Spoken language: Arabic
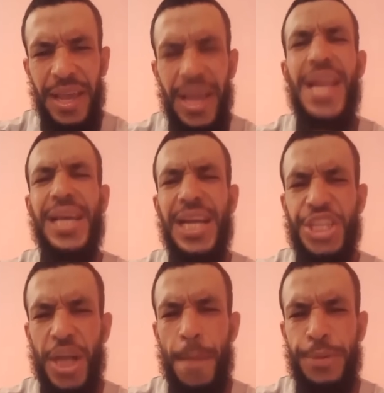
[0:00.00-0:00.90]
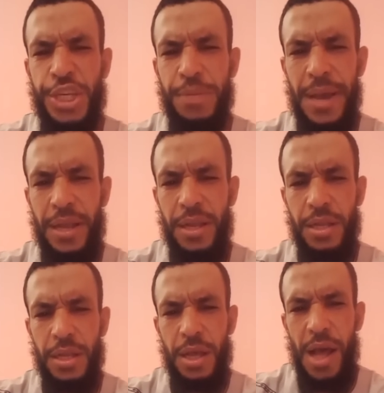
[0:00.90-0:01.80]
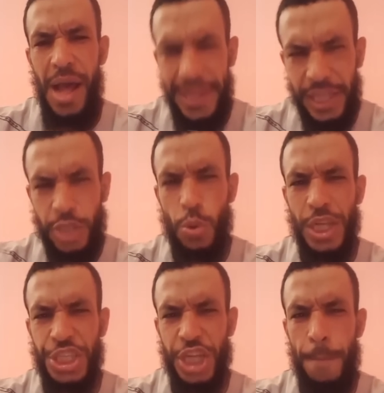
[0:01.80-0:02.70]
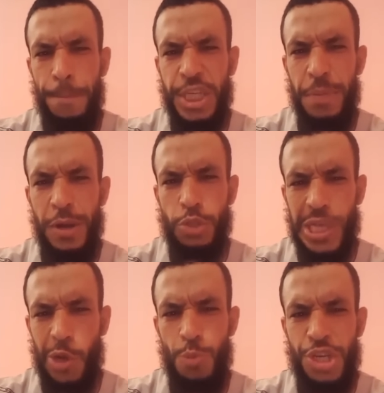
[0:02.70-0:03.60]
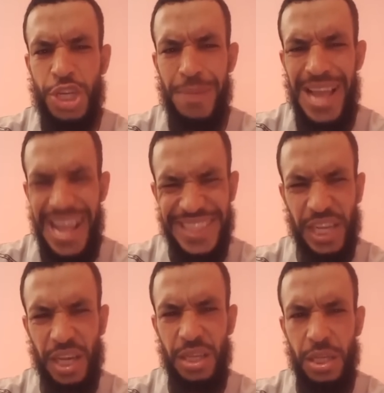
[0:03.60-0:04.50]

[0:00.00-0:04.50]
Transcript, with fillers: يا اللي كتشرب بالشمال عندك تكون كتشرب بالشمال وتاكل بالشمال عندك